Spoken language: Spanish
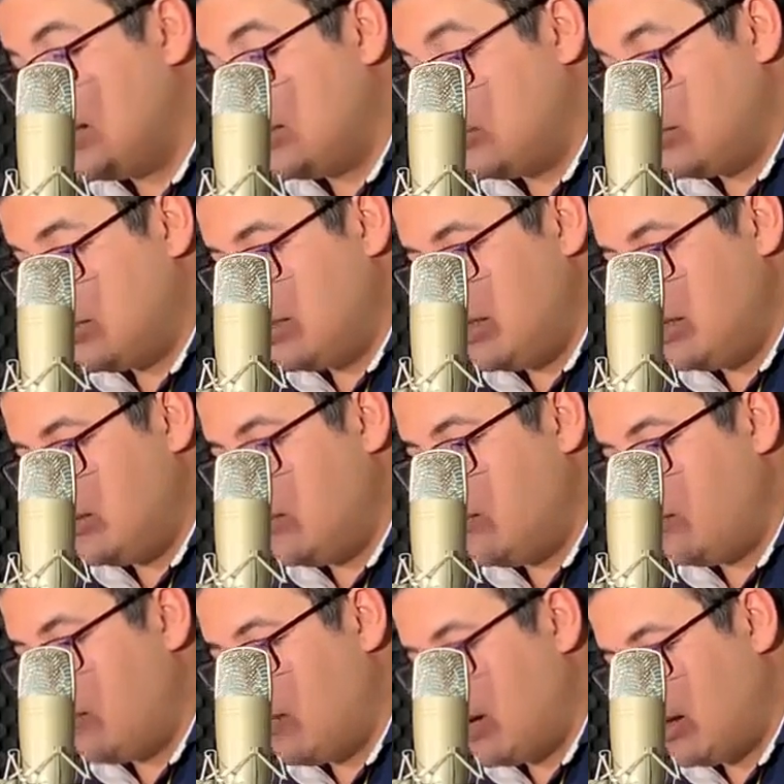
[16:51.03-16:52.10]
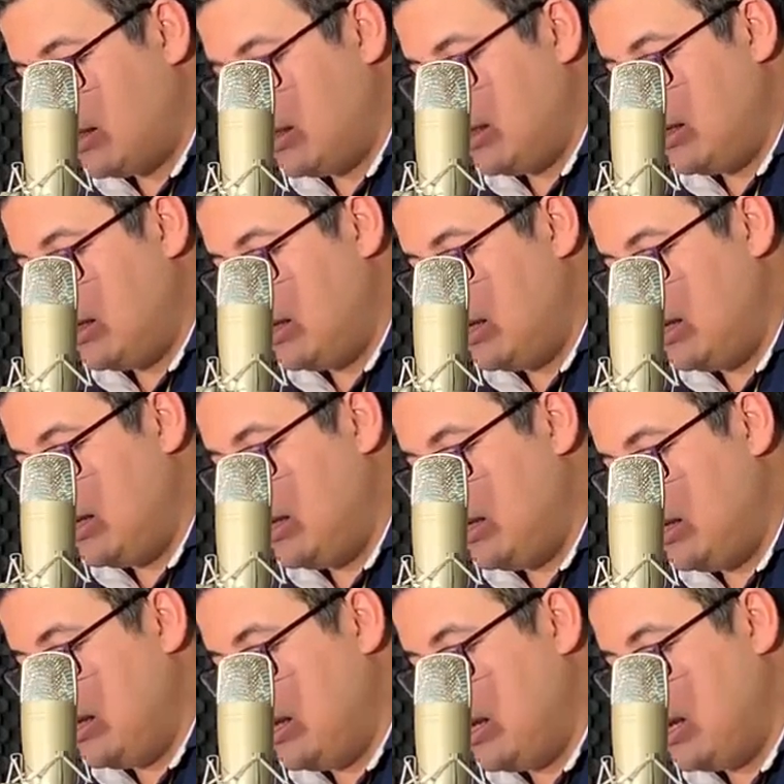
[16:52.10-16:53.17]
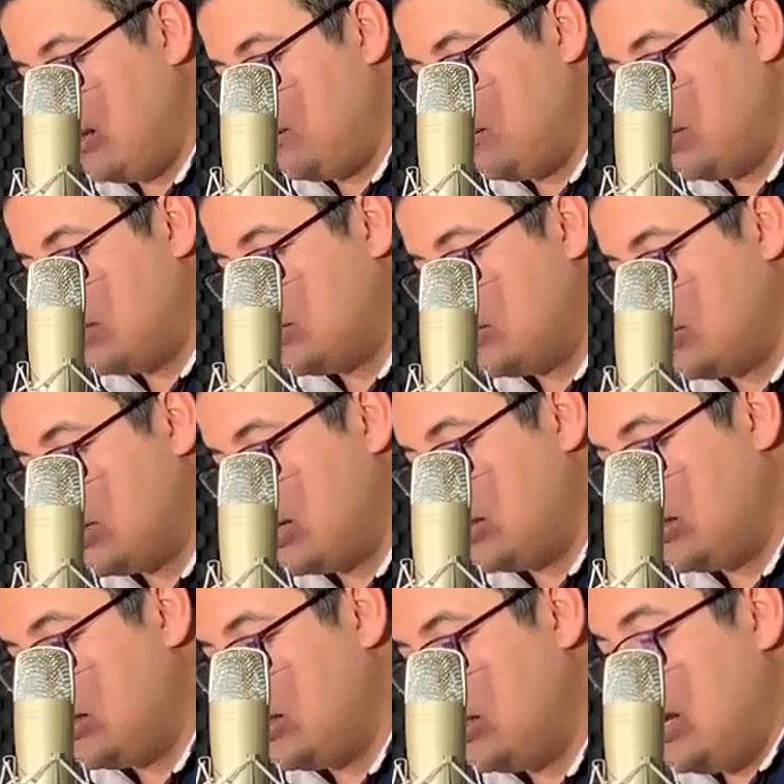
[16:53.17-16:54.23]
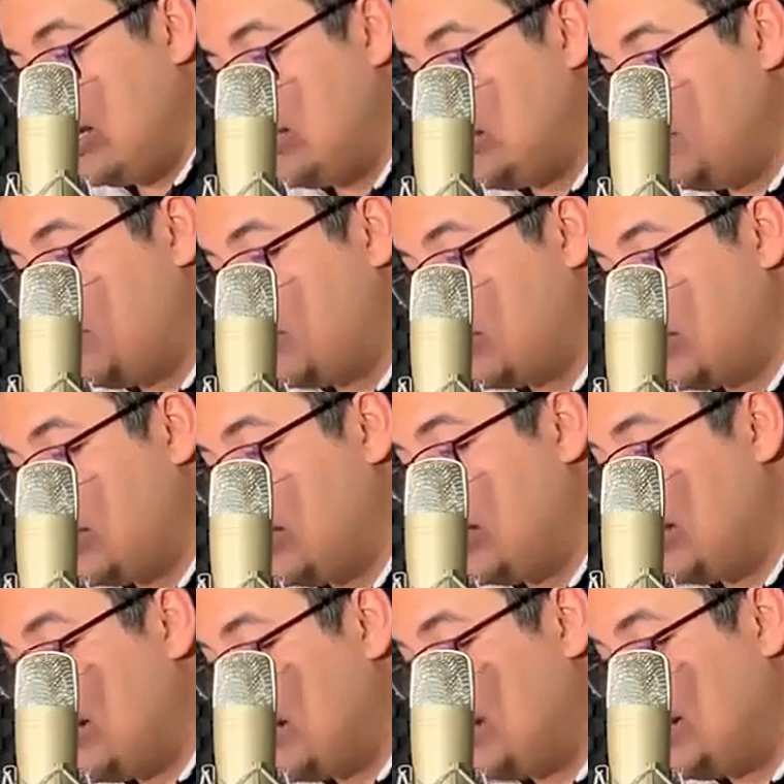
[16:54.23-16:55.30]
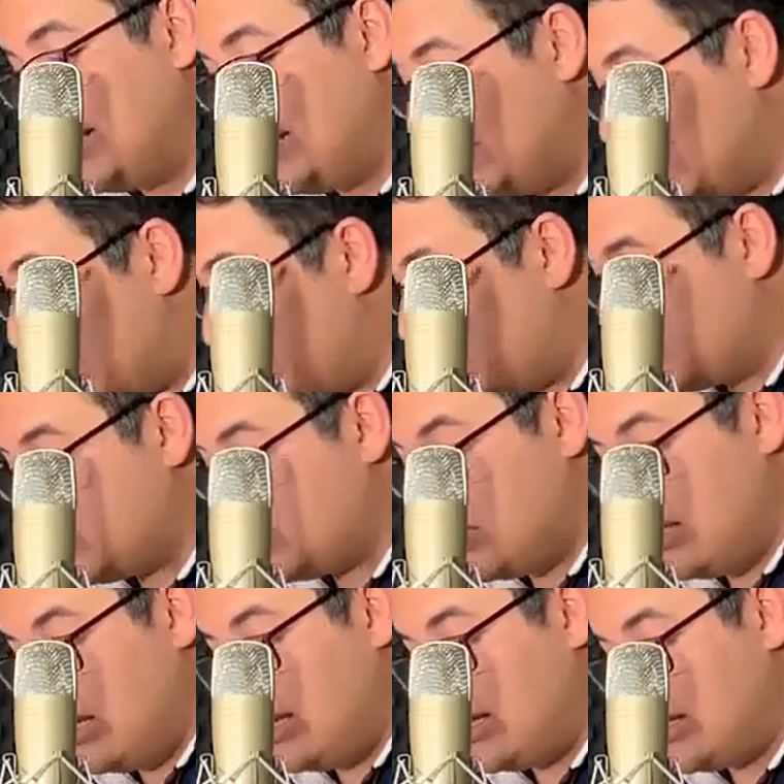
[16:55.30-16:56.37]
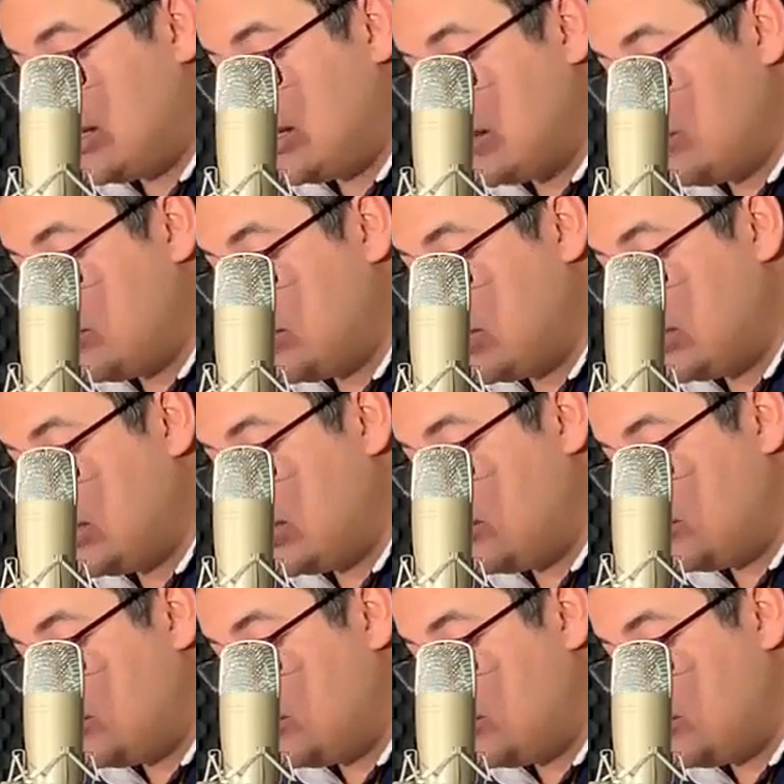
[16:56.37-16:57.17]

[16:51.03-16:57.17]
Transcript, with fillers: suicidio fuerte y, e impresionante, es importante que entendamos que estamos ante